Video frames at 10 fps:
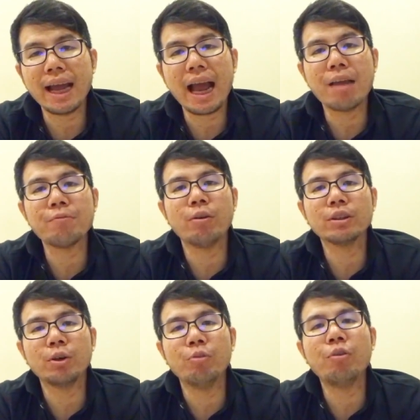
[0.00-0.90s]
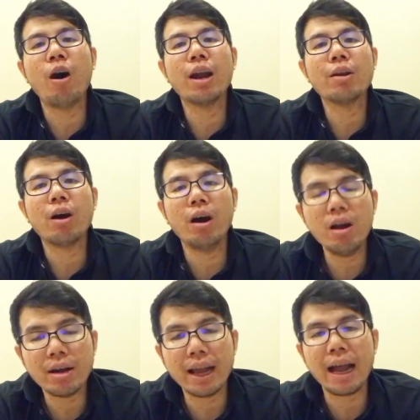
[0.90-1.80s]
คารส่งฟ้องแล้วเนาะ
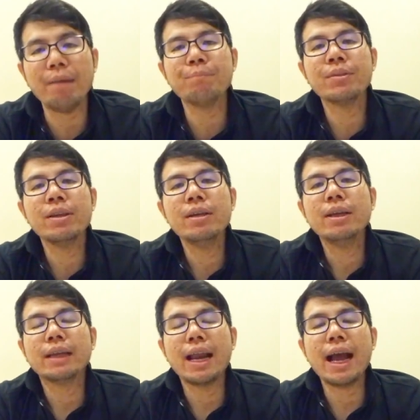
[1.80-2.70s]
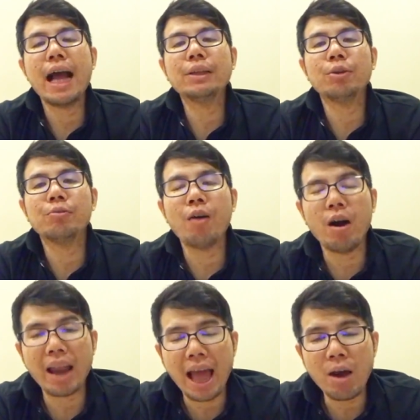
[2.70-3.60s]
นะครับธนาคารส่งฟ้อง
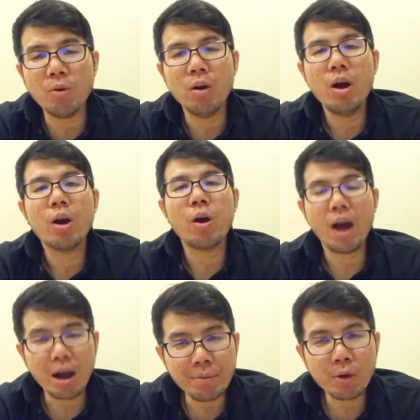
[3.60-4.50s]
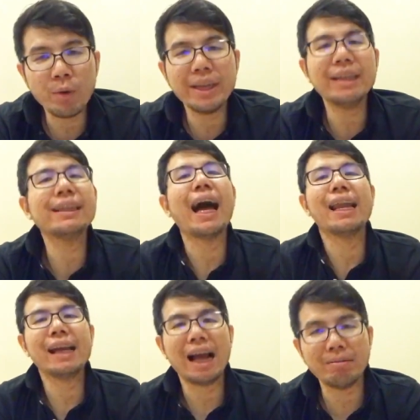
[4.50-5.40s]
แล้วก็เข้าไปคุยที่ศาลเล
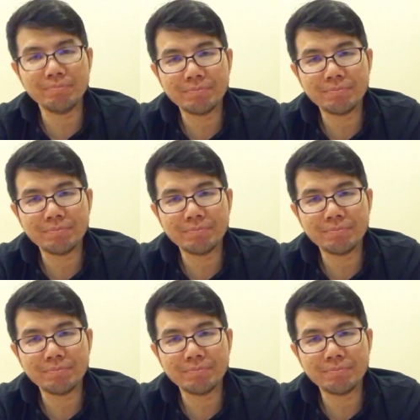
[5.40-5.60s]
ยครับ